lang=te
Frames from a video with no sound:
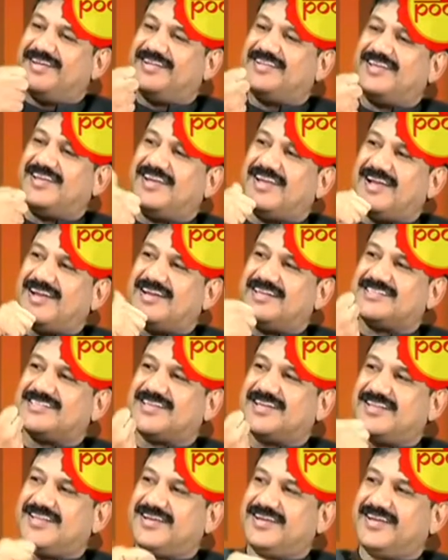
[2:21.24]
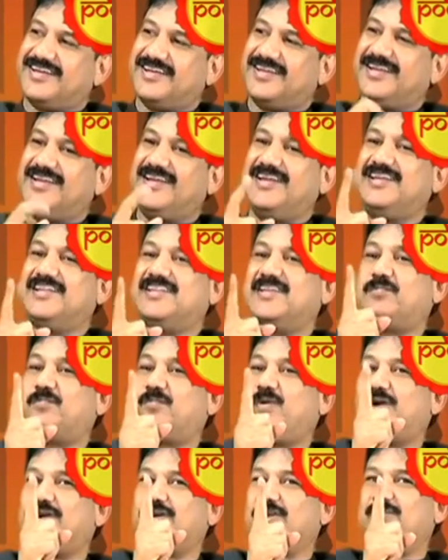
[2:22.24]
అయితే ఇలా అనొచ్చు కదా ఇది
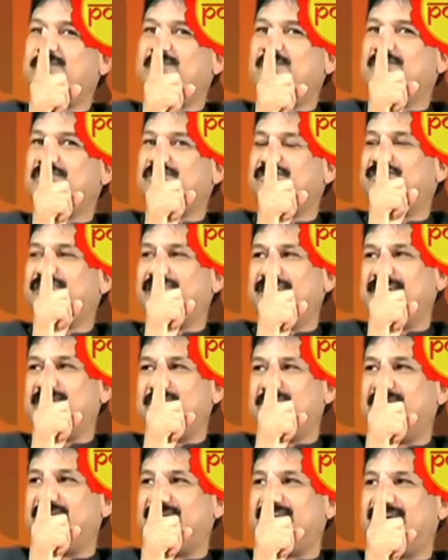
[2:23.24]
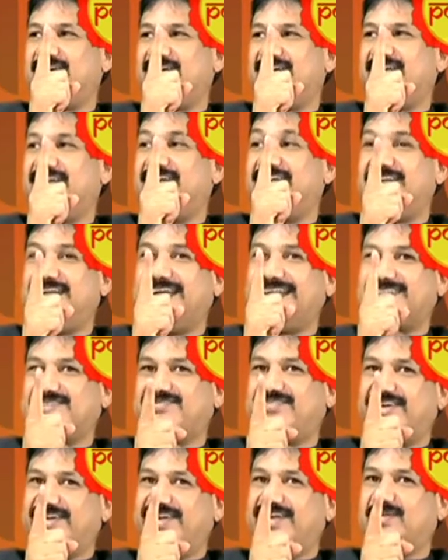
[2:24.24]
పొగరపోతు ఫింగర్ అనమాట
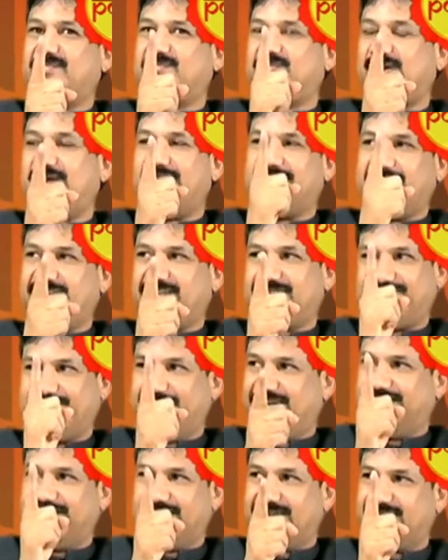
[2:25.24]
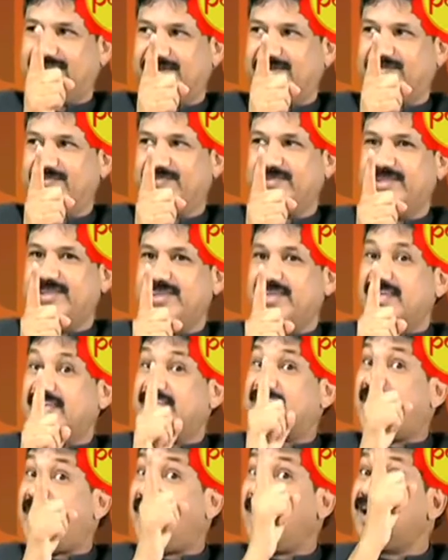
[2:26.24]
ఇండెక్స్ ఫింగర్ పాయింటర్ ఫింగర్ అంటాం
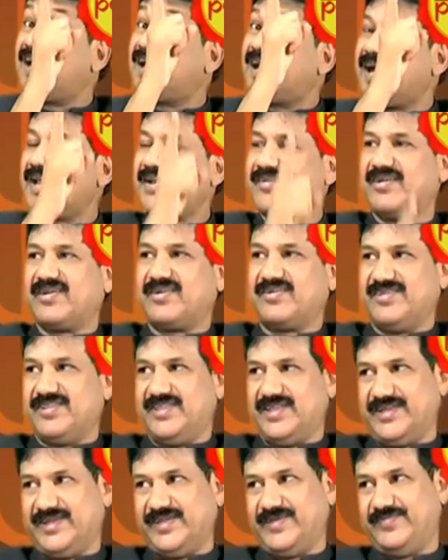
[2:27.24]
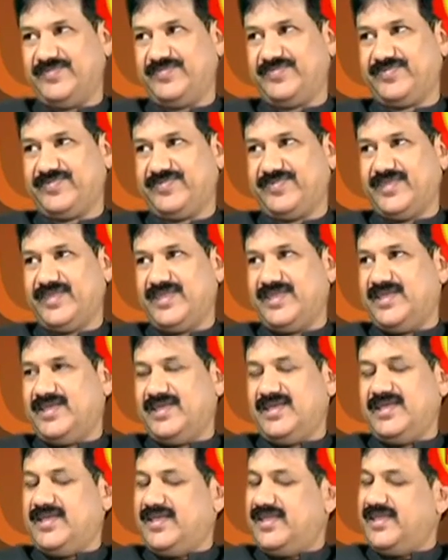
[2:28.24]
ఇది అహంకారం ఎక్కువ దీనికి
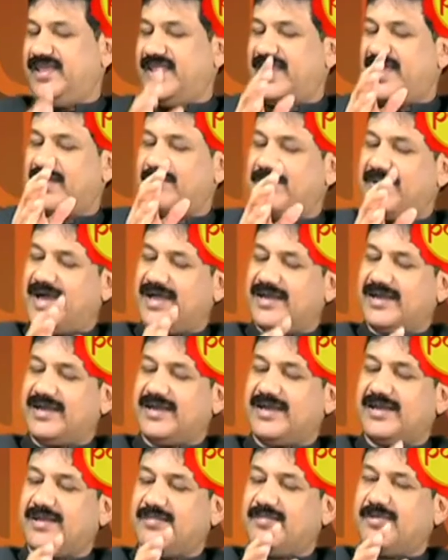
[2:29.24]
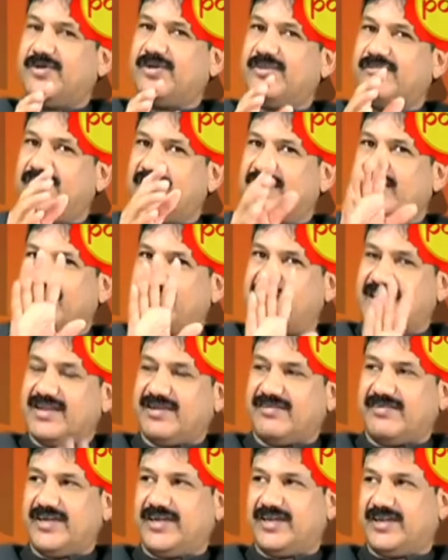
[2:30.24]
ఏ భార్యనైనా మొగుడు వెధవా
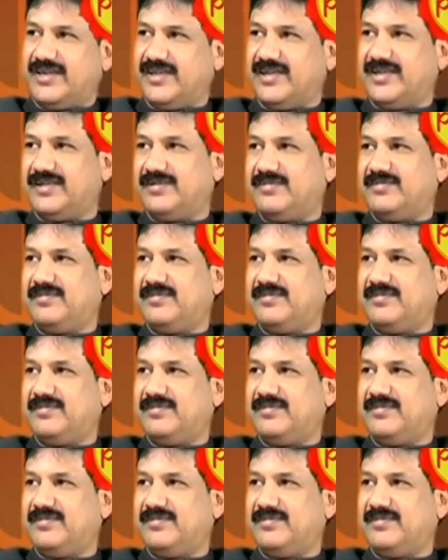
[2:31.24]
అన్న వెంటనే